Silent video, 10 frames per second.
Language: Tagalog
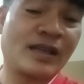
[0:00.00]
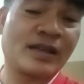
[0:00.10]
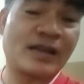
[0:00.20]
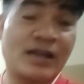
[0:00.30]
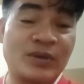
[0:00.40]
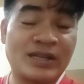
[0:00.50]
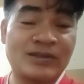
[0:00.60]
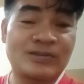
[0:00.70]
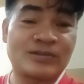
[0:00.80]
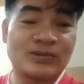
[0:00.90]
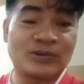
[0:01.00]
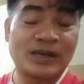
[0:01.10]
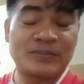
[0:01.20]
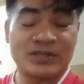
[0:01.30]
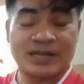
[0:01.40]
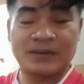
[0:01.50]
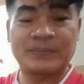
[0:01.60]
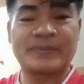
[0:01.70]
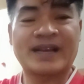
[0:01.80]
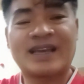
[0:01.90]
gagawin kong ulam
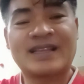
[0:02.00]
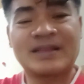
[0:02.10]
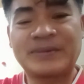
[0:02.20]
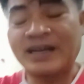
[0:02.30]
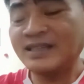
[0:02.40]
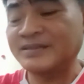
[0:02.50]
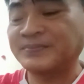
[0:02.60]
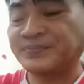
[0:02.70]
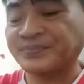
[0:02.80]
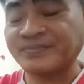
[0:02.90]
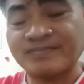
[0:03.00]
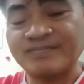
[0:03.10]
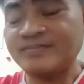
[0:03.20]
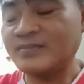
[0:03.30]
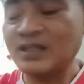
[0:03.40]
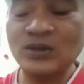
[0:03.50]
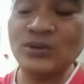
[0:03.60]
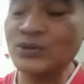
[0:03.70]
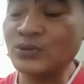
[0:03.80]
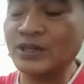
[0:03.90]
syempre, di ba?
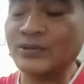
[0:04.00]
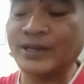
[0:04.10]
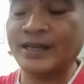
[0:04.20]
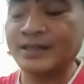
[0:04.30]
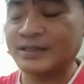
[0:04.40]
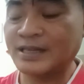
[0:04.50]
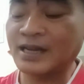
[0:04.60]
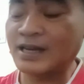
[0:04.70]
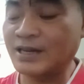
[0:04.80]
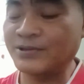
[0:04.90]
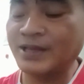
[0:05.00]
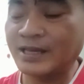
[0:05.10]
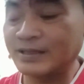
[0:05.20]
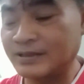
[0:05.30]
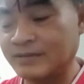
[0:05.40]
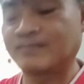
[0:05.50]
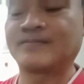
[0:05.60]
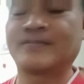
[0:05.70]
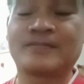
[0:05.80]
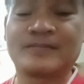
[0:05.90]
Lulutuin ko yan. Ilang araw yan.
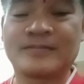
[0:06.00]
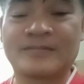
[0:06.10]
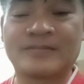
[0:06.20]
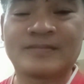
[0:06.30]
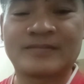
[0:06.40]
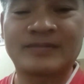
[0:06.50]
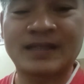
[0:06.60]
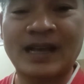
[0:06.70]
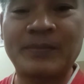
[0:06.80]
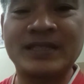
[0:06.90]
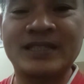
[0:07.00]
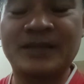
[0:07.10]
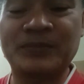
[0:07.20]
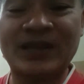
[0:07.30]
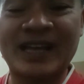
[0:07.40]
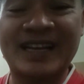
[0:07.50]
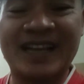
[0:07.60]
Nakabudget po yan.